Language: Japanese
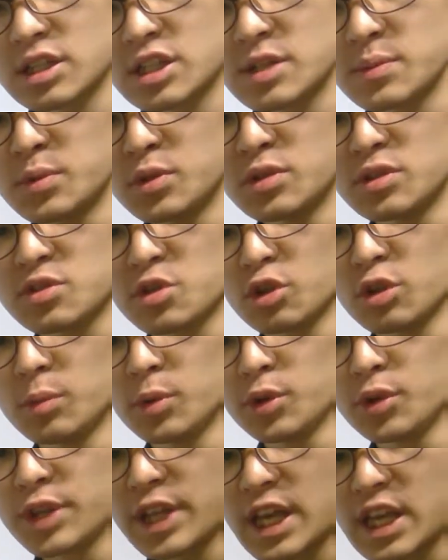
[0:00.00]
から自分その
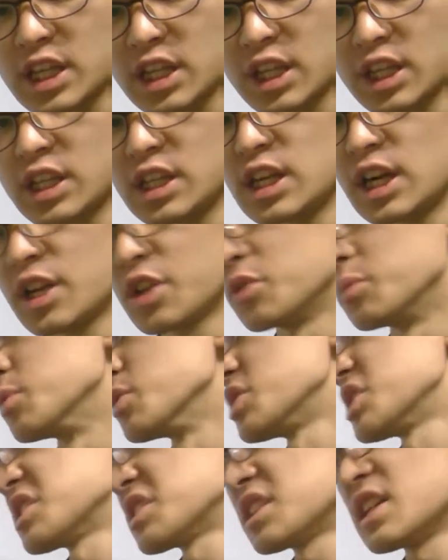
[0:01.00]
もので塩基になれる
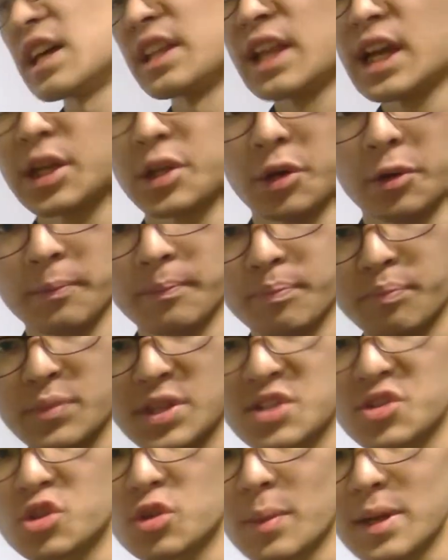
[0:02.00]
物質ではないな。
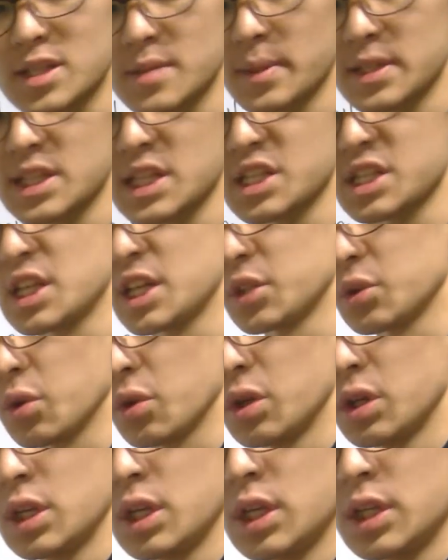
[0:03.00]
水と混ぜ混ぜしない
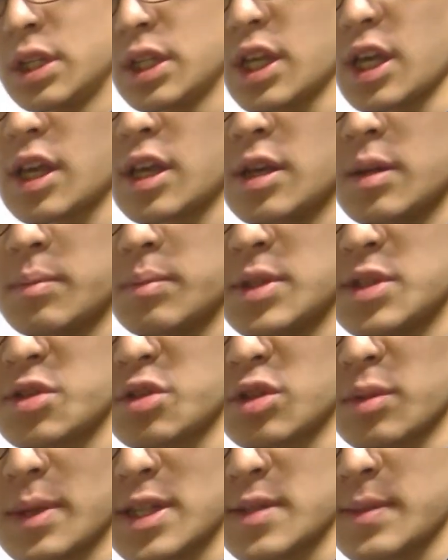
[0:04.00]
と。で、
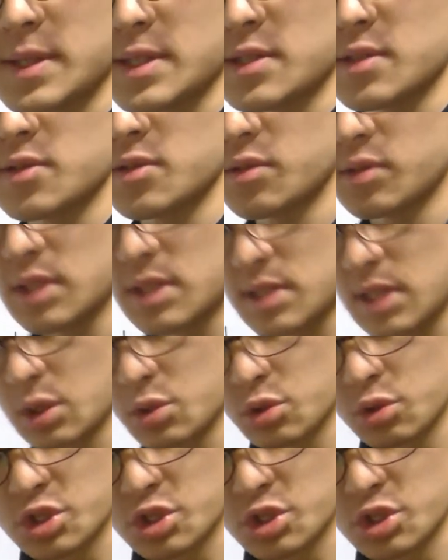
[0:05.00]
水と混ぜ混ぜするんですけど、